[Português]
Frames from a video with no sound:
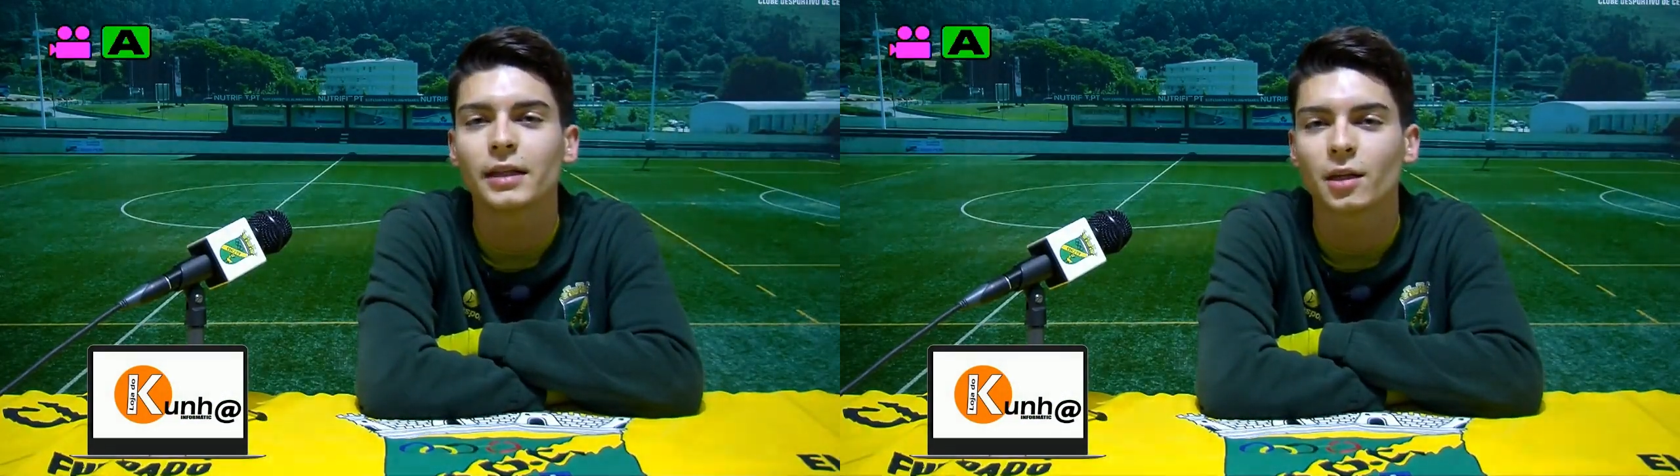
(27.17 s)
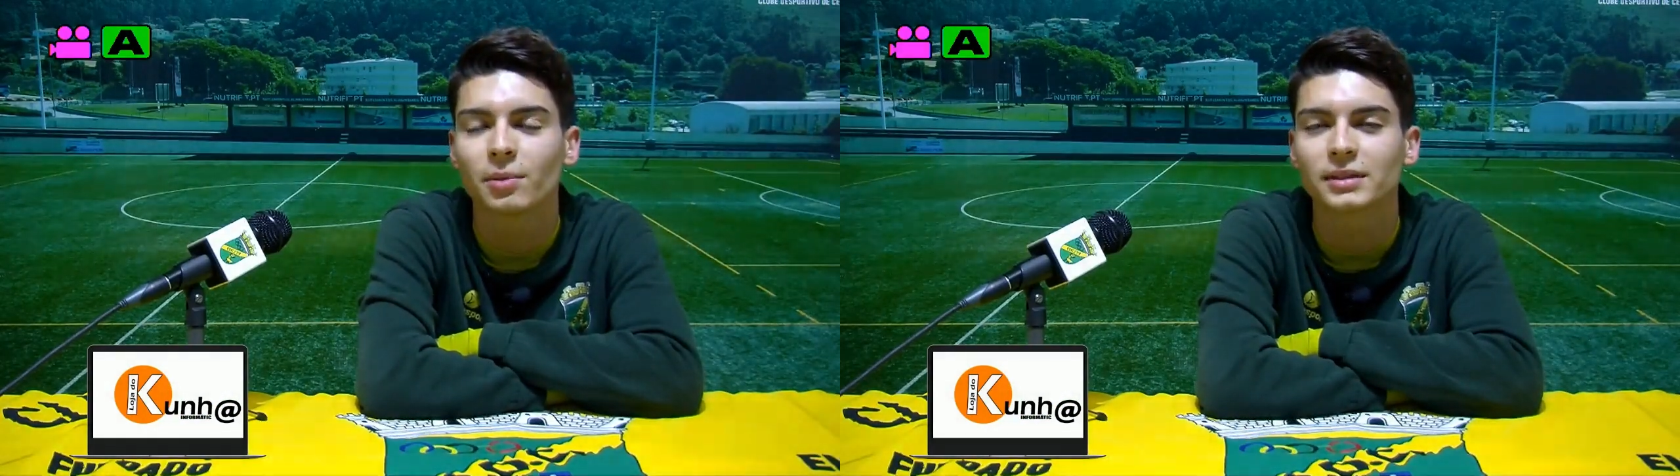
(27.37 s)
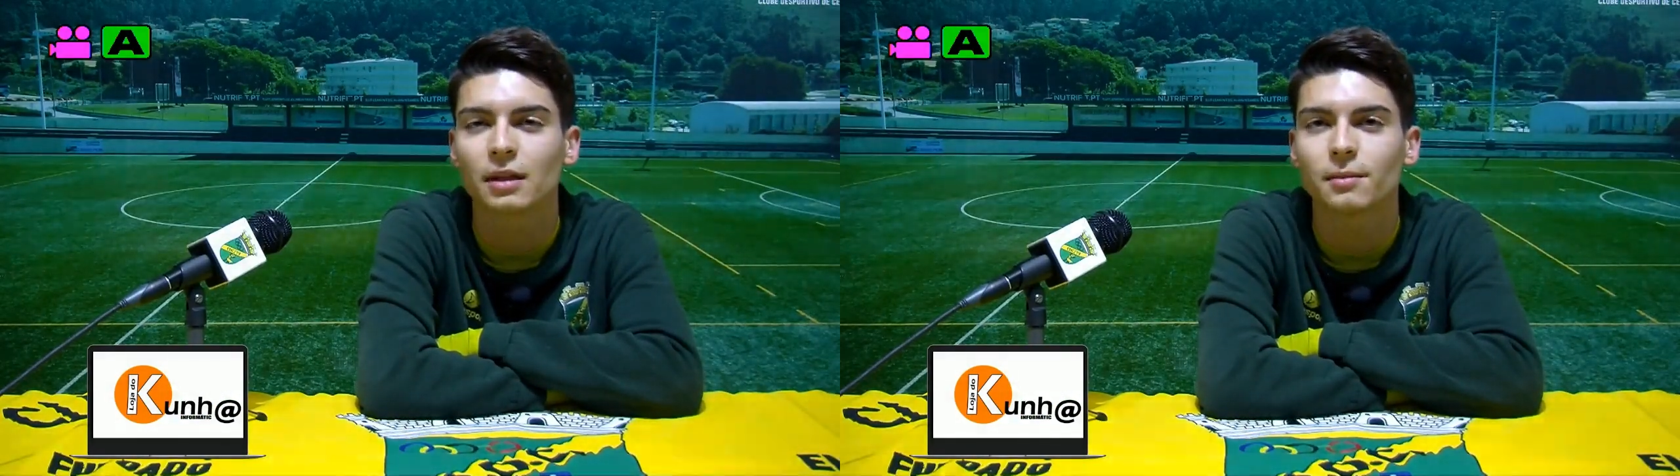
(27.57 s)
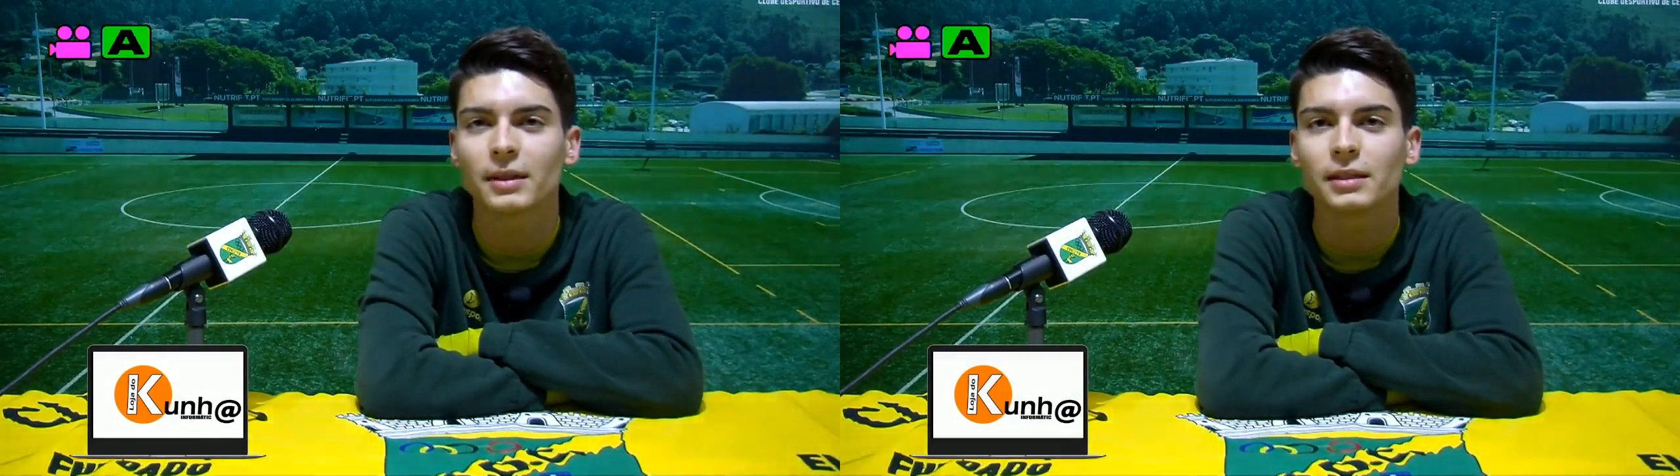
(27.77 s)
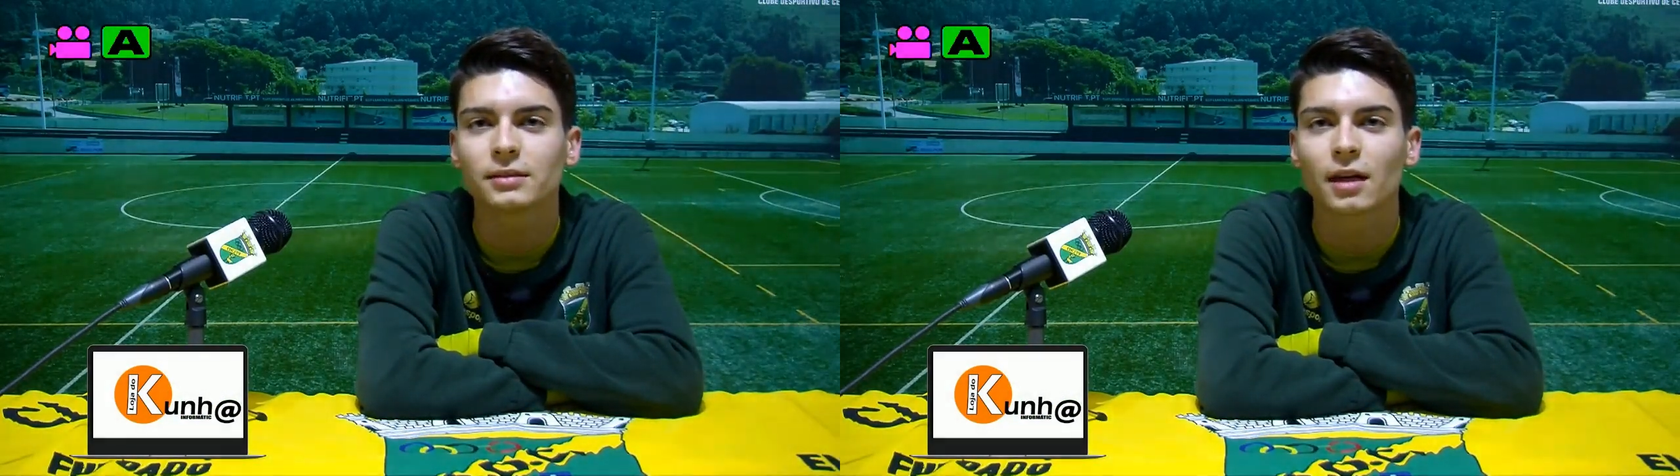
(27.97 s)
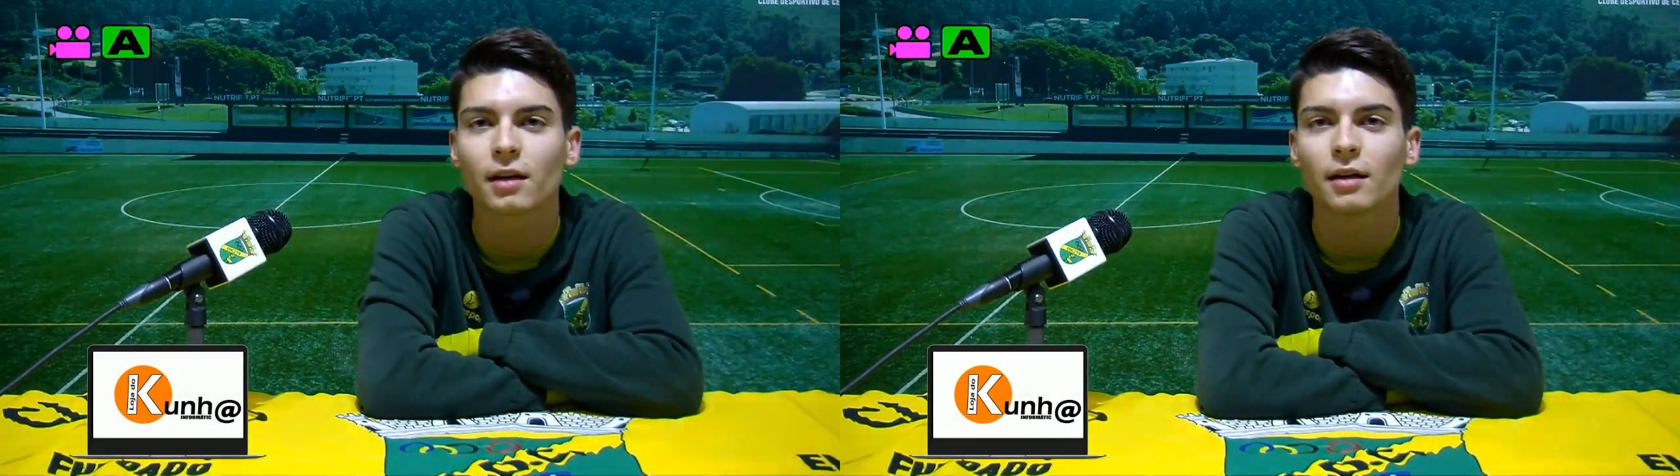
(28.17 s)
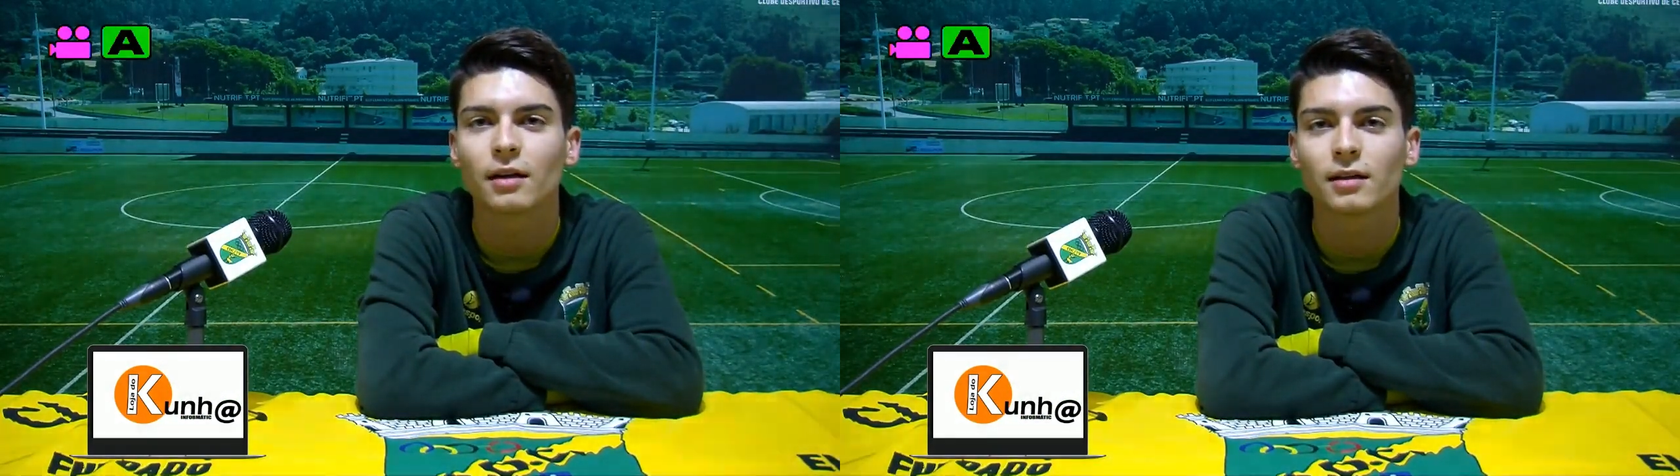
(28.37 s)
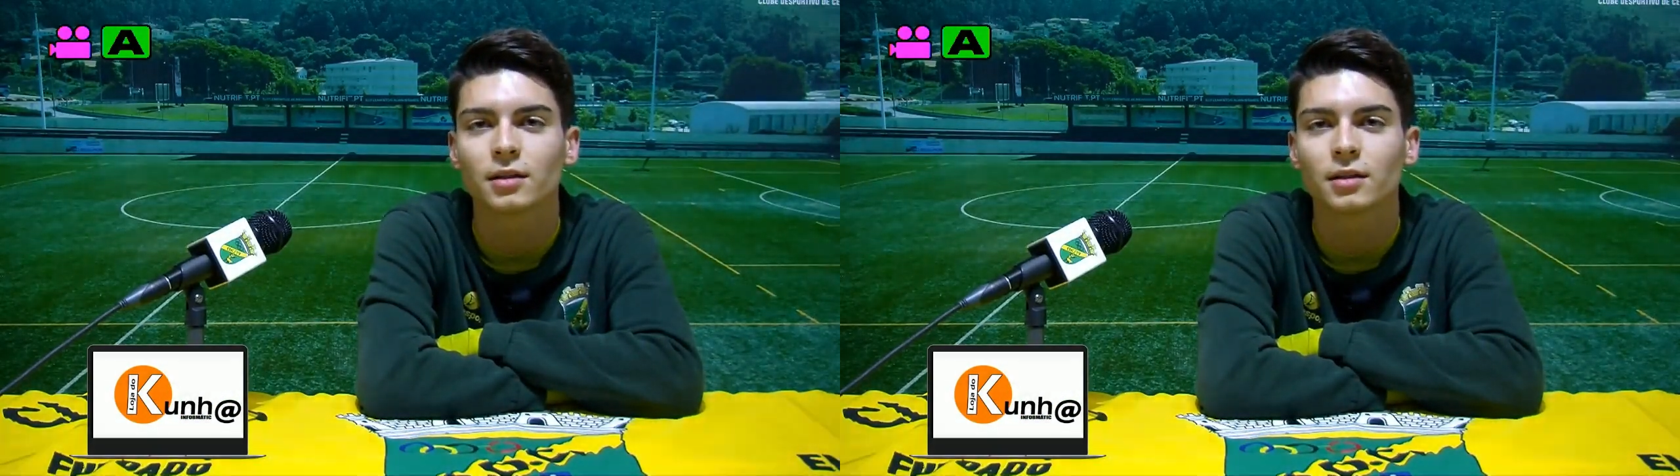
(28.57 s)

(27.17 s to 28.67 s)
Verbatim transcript: a equipa está bem, está,